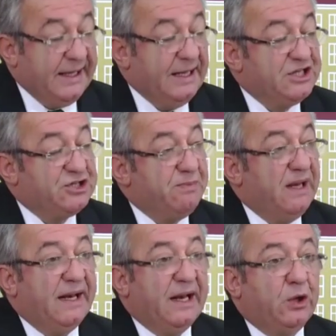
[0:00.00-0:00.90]

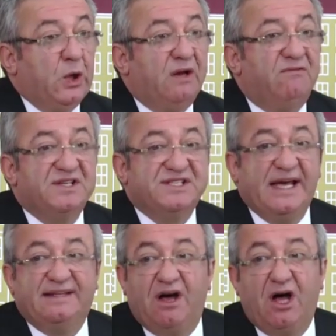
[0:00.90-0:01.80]
Gelişmelere göre
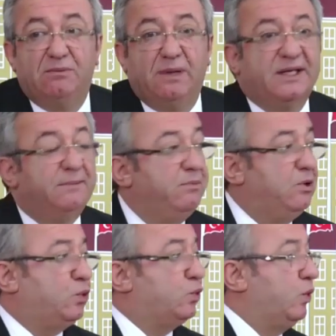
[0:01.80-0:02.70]
vaziyet alma gibi
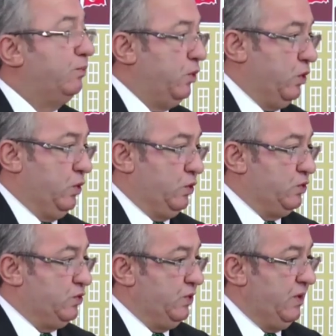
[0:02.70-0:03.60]
bir tutum
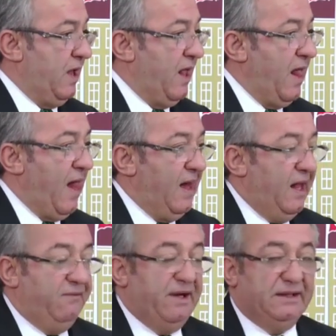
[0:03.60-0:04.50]
görüyoruz.
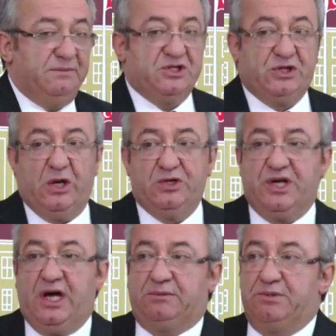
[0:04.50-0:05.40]
Efendim işte
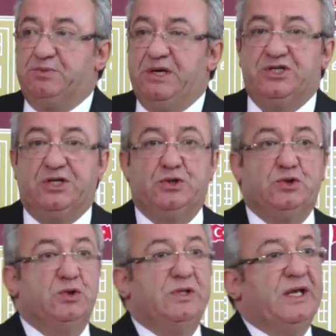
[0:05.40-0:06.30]
önce 65 yaş
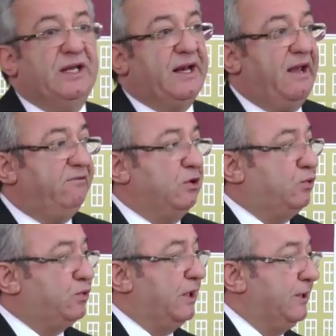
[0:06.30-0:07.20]
üstündekileri evde
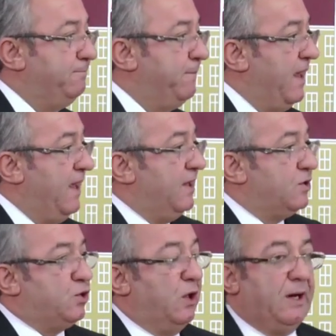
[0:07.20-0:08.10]
tutalım.
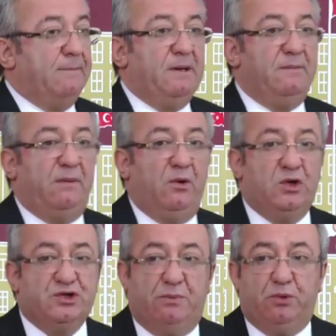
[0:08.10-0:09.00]
Sonra bilmem
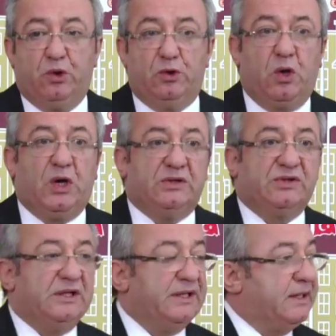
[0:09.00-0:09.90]
önce bugün
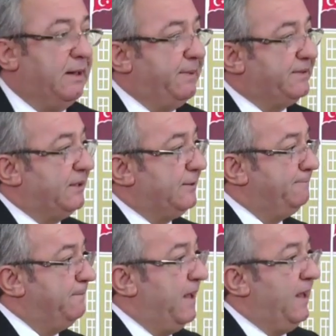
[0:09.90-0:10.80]
lokantaları
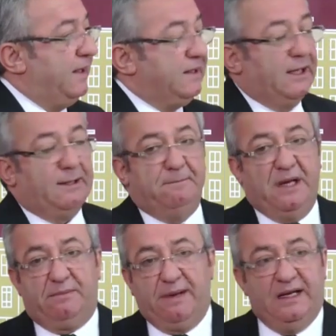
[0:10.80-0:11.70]
kapatalım. Yarın
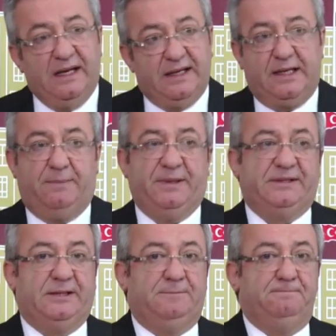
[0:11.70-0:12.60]
berberleri
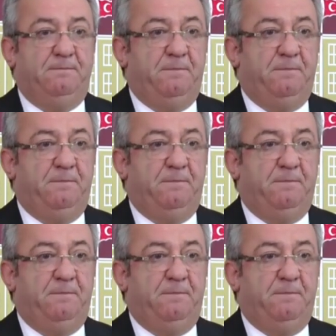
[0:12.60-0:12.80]
kapatalım.